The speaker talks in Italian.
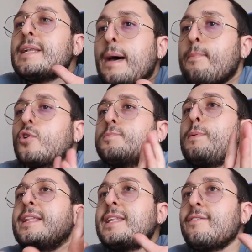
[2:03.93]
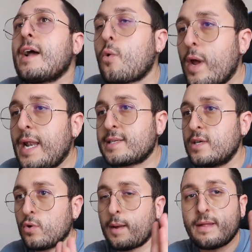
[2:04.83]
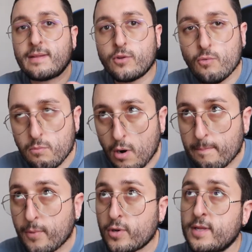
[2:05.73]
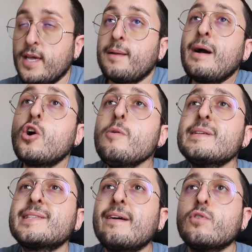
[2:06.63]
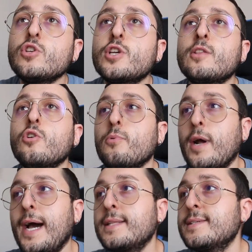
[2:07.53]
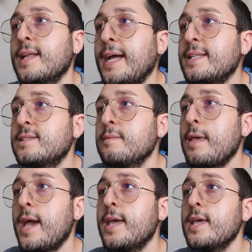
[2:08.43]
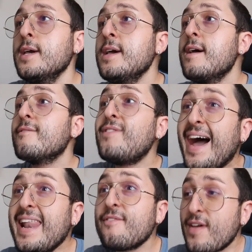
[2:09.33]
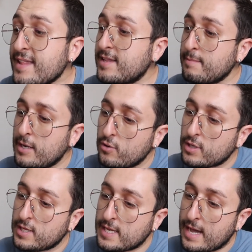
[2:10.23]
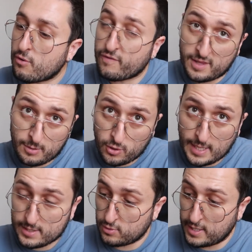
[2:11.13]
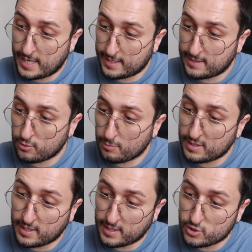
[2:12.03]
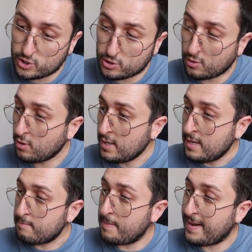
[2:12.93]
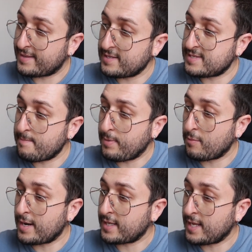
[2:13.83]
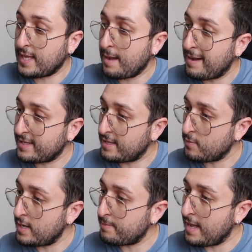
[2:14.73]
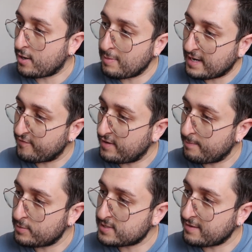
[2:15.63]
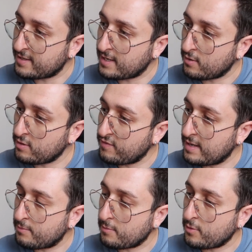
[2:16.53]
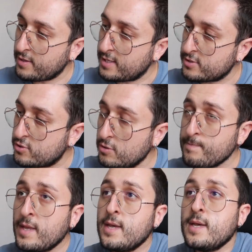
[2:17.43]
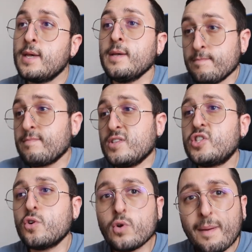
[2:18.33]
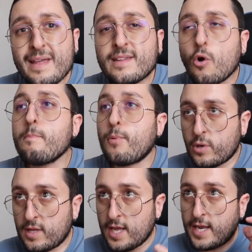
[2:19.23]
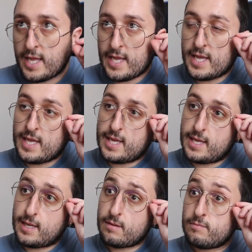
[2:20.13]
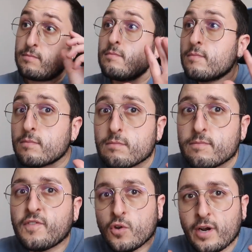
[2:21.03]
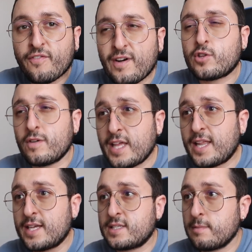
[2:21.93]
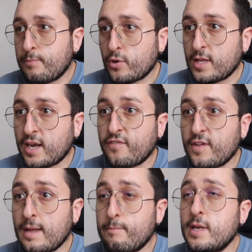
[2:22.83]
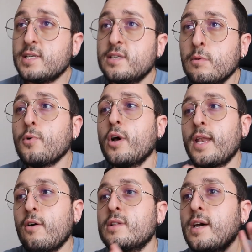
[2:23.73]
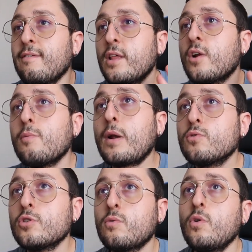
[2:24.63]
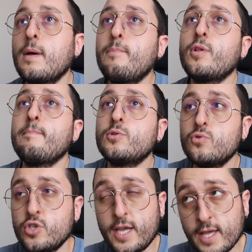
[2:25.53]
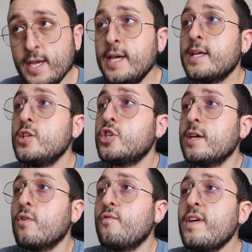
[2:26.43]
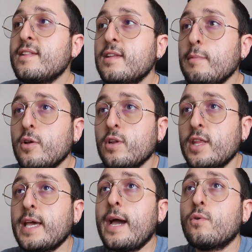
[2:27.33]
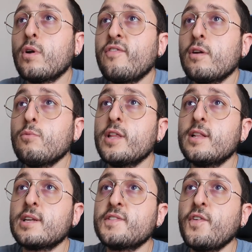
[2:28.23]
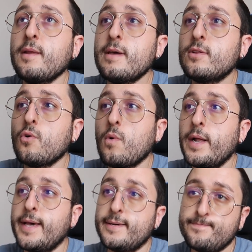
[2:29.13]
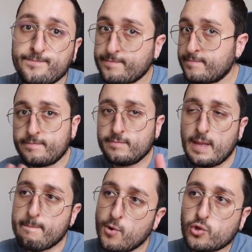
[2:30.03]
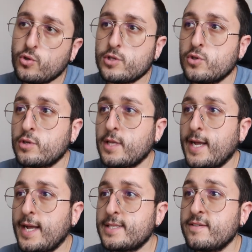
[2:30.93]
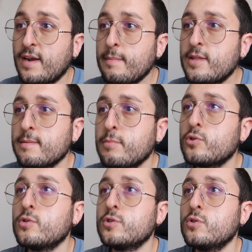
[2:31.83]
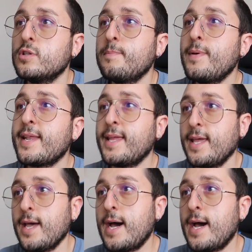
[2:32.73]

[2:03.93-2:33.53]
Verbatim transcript: La prospettiva è quella sicuramente di un buon portiere, ma come stavo dicendo poc'anzi, ragazzi miei, vale 20 milioni di euro, fatemi togliere la suoneria che tanto mentre registro mi parte sempre qualche chiamata di quelle, ecco, manca a farla apposta, è arrivata la notifica proprio adesso. Sicuramente è un portiere finora ha fatto vedere di essere un portiere affidabilissimo, poi una volta arrivato a Roma non so quello che potrebbe succedere. Dicevo, 20 milioni di euro, la formula del trasferimento qual è? un botto dei soldi ragazzi, veramente un botto dei soldi, perché?